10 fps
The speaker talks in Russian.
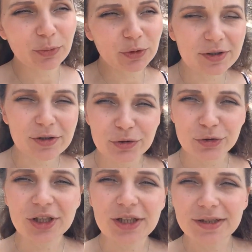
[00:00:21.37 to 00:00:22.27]
после
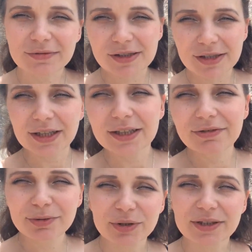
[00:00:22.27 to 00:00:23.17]
служения в
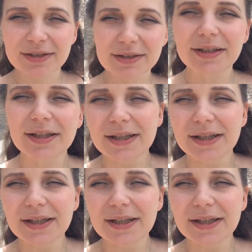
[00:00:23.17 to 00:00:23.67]
церкви мы